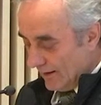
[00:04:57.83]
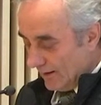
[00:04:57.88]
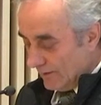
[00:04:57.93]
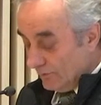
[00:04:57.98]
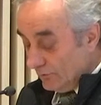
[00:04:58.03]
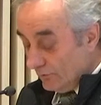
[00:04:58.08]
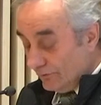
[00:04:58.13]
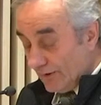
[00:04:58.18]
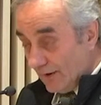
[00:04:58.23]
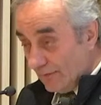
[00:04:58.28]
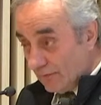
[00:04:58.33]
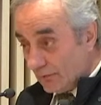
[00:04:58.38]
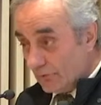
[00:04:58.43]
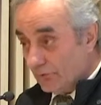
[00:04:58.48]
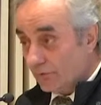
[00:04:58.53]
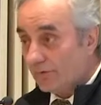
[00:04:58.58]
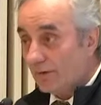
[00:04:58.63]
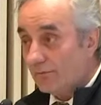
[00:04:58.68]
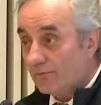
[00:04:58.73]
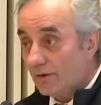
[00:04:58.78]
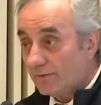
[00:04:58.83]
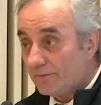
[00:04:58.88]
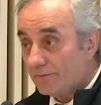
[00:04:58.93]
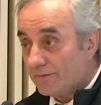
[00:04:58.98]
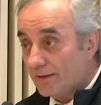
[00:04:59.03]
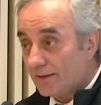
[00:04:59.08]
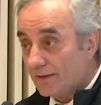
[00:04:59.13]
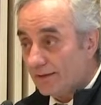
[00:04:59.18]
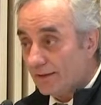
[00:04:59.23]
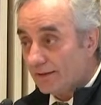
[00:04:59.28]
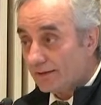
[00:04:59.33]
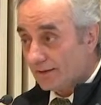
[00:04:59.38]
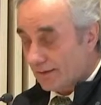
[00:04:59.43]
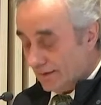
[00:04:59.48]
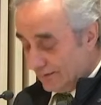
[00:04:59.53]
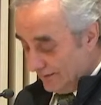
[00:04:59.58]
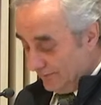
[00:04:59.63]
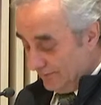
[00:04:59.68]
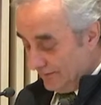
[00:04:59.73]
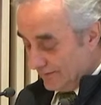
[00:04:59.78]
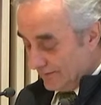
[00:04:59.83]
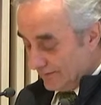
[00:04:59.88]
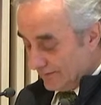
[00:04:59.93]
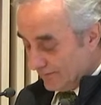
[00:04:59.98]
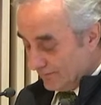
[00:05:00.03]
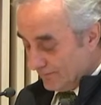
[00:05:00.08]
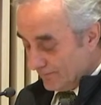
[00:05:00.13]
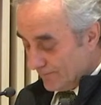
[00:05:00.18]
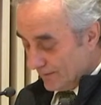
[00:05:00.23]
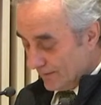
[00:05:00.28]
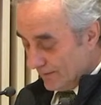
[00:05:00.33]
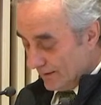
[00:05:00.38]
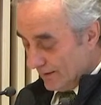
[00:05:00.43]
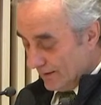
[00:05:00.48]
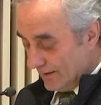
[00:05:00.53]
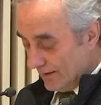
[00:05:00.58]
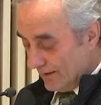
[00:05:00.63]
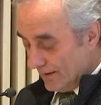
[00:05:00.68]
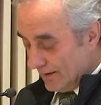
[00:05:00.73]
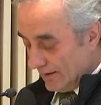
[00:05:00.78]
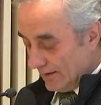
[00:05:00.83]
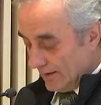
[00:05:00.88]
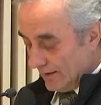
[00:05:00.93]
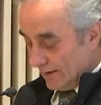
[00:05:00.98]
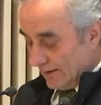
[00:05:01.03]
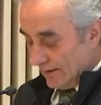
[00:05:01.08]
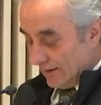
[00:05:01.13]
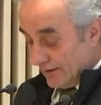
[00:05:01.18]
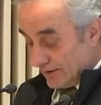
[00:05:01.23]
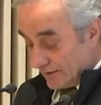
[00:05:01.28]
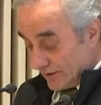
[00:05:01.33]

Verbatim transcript: Nous avons le savoir-faire et la créativité. Les